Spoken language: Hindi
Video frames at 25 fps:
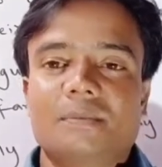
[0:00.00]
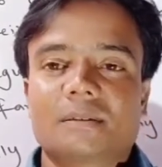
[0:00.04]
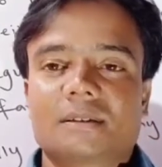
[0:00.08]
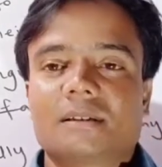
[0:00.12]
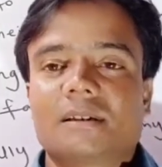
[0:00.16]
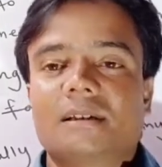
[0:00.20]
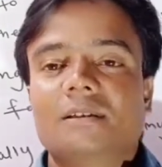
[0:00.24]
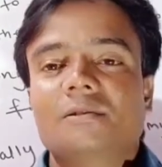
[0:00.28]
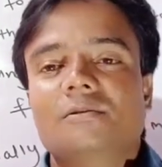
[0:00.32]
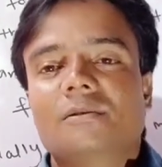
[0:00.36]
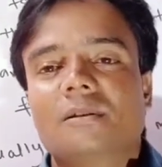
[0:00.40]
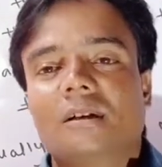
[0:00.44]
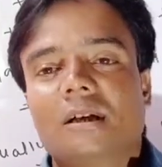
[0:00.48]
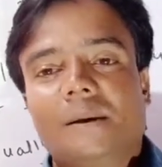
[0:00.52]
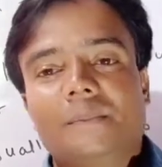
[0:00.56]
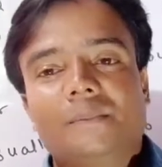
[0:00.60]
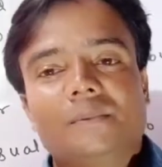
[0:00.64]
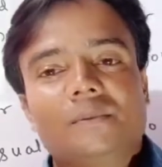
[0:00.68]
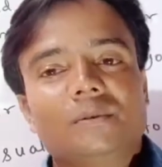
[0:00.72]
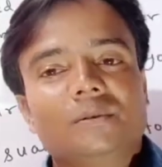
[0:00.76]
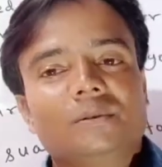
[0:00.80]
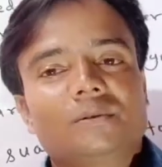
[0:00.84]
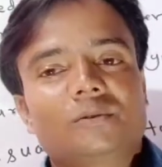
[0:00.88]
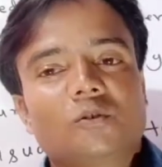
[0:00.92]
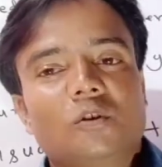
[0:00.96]
पता नहीं होगा
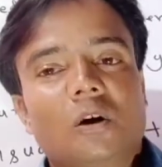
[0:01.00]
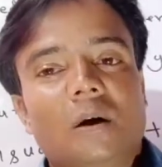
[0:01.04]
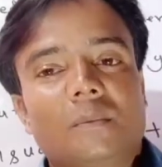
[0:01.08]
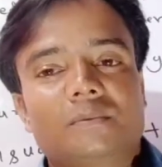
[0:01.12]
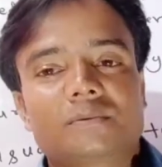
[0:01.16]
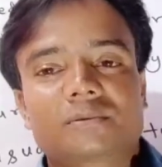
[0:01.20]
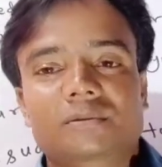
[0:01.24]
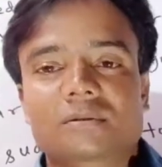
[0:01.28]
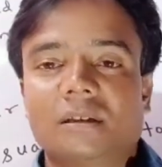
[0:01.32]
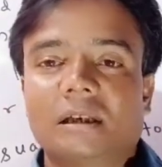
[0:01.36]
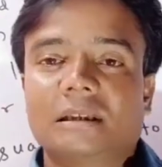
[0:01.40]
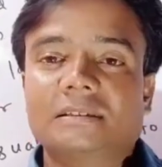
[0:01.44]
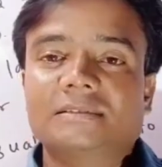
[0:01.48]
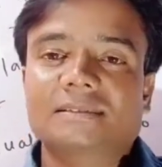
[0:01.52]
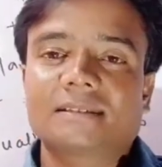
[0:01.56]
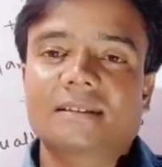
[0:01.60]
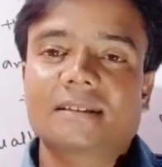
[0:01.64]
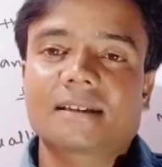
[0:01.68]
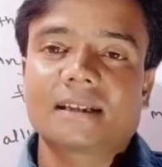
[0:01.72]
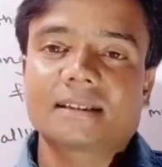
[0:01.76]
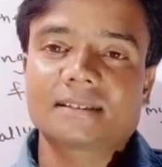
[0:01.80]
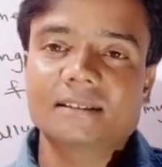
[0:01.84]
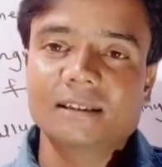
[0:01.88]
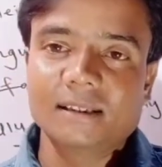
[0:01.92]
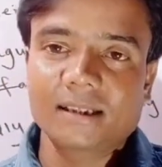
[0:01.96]
आपको तो आप उसका आंसर
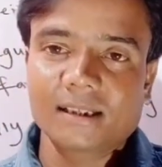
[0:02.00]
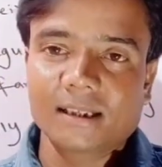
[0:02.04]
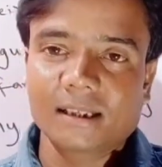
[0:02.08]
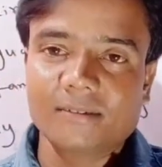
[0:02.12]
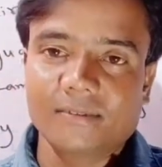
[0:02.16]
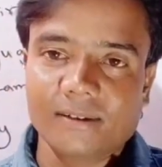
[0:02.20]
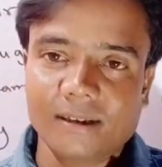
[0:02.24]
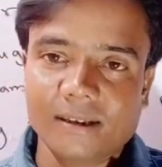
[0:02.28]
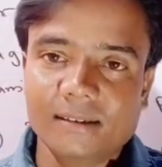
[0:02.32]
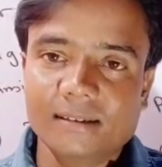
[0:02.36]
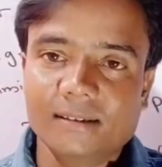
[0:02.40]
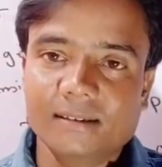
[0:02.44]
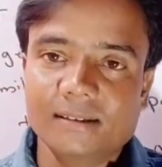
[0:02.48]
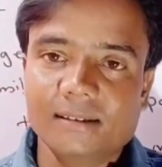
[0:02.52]
कैसे देंगे भाई